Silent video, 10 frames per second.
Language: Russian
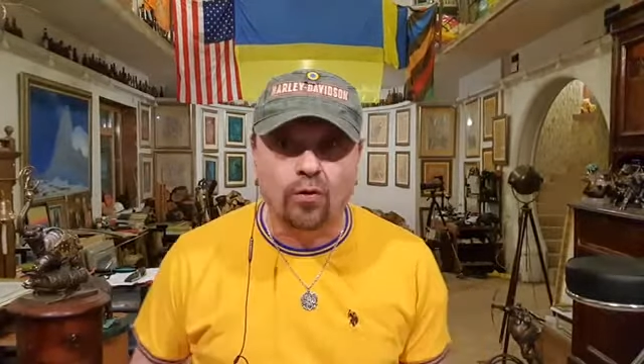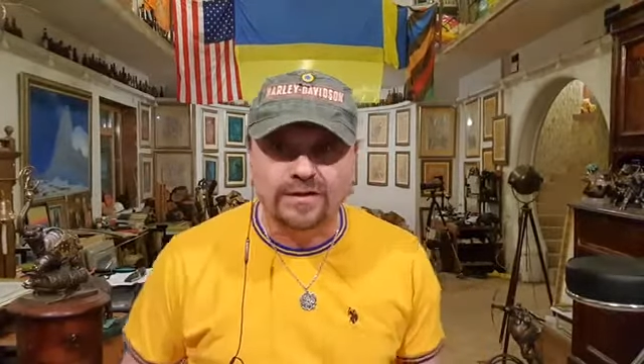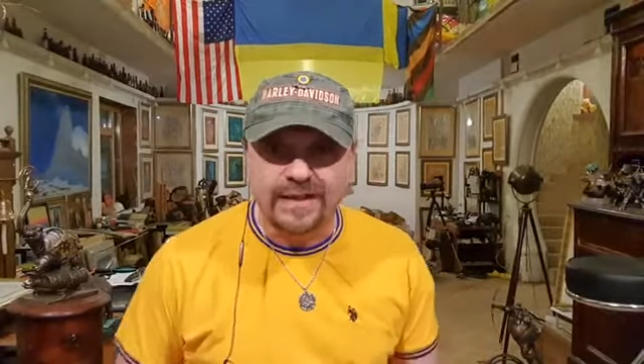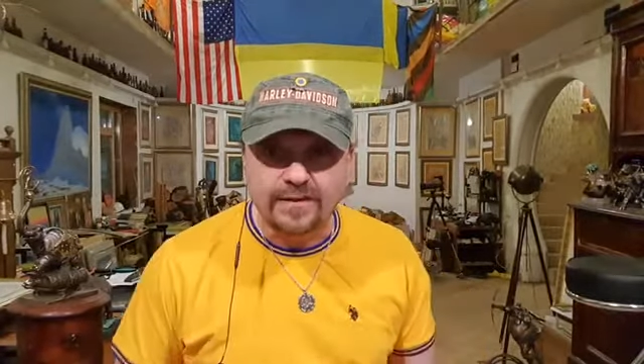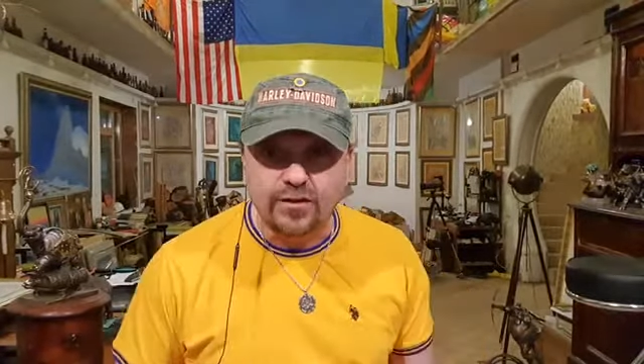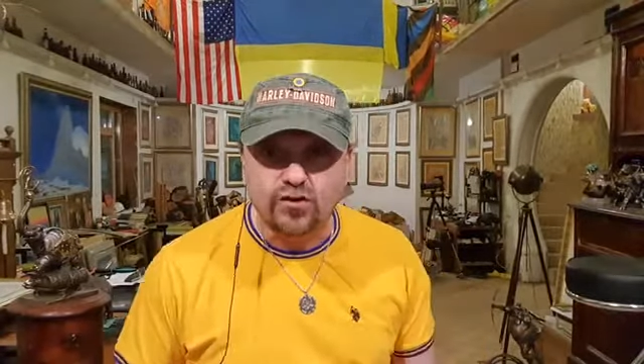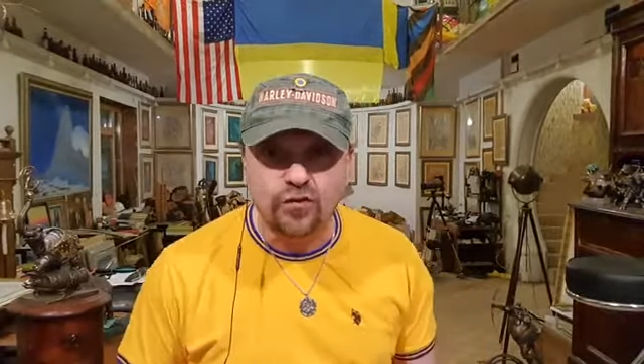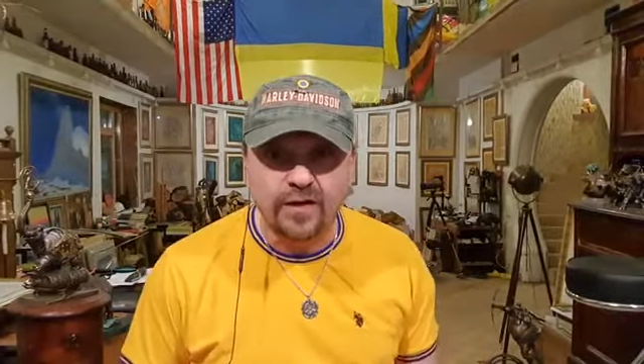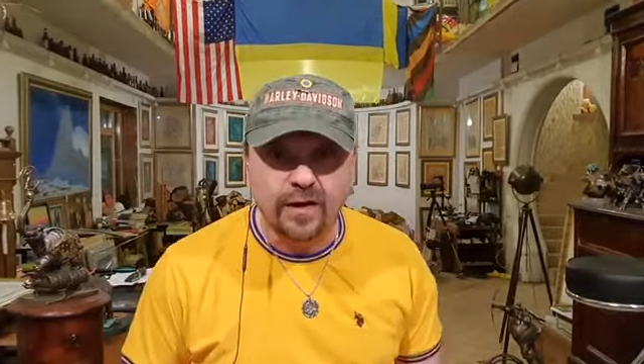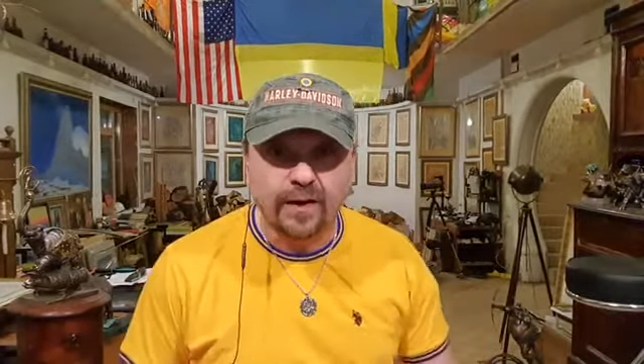вот это
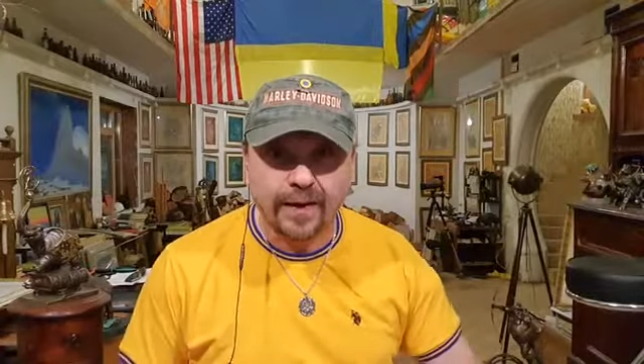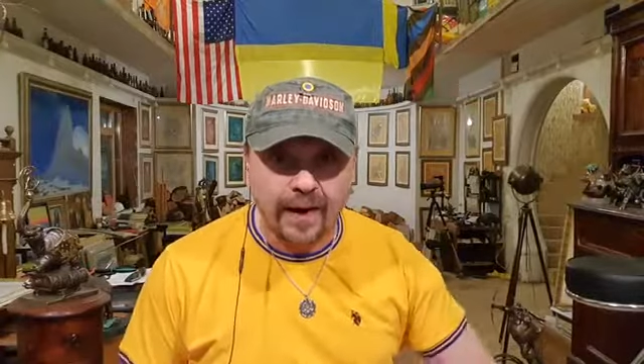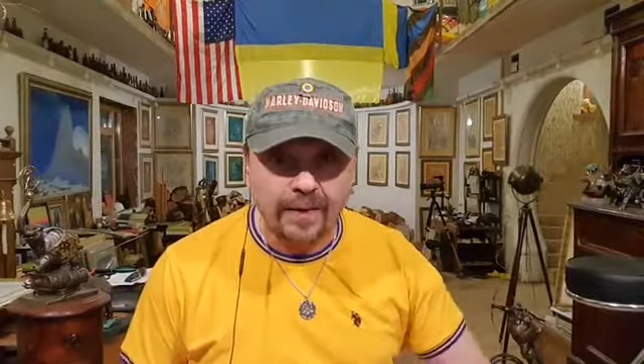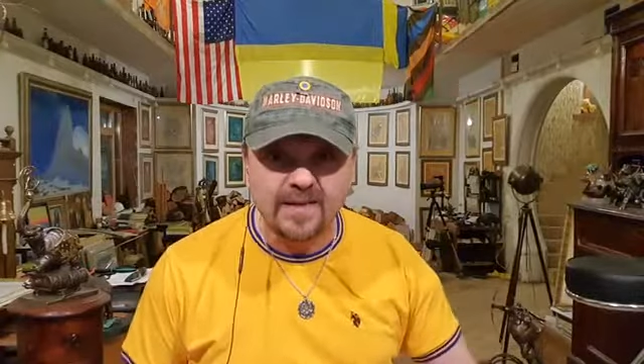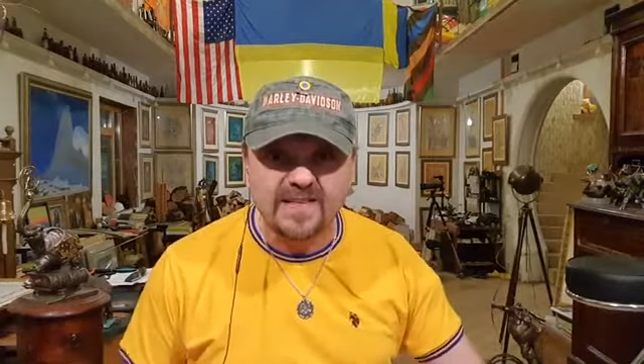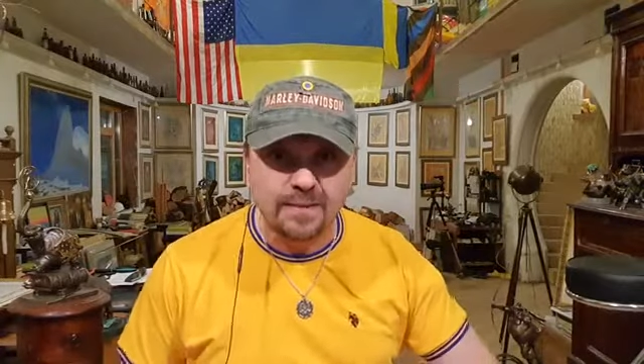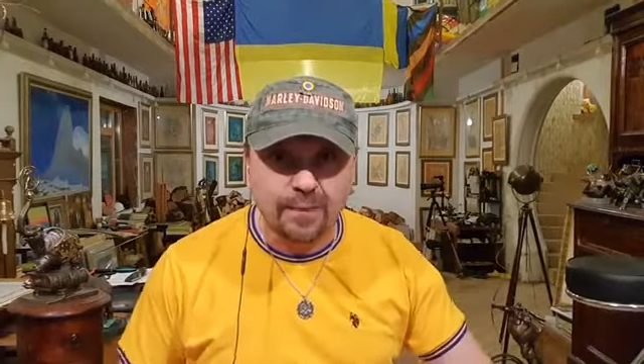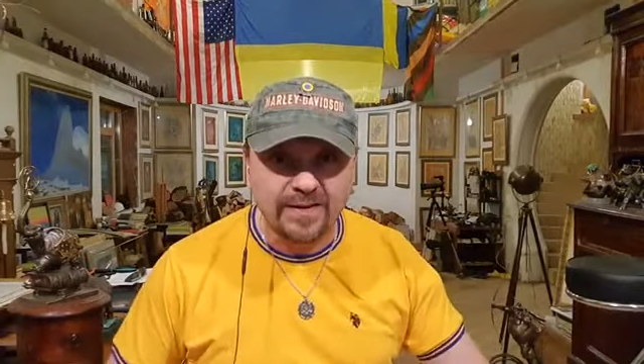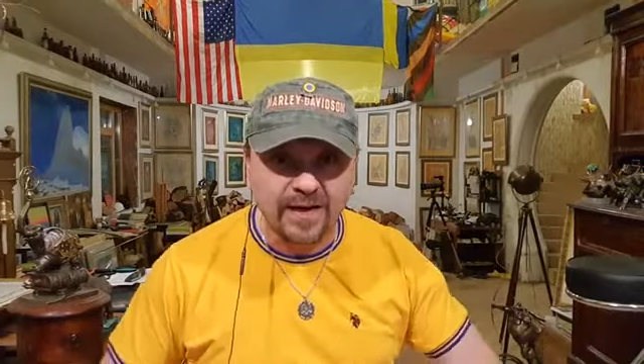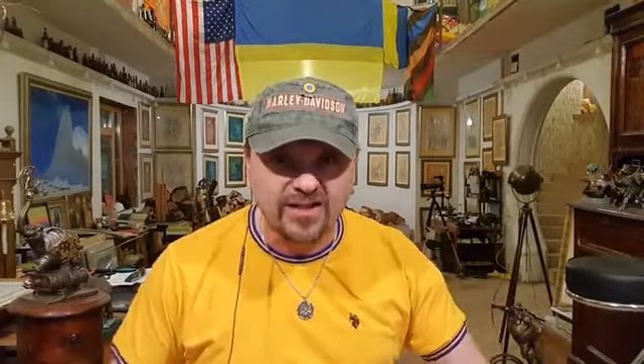чувиха реально
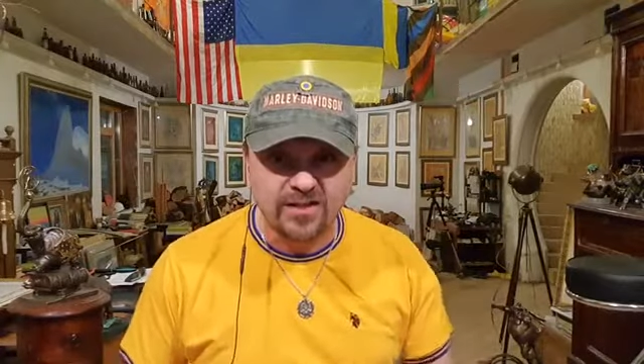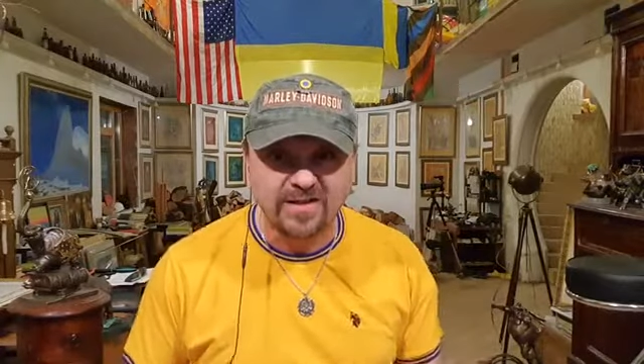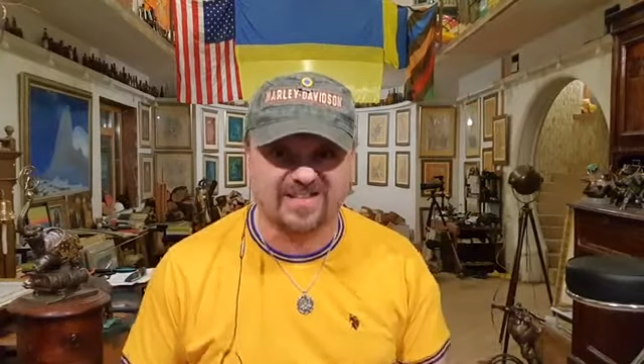забодяжила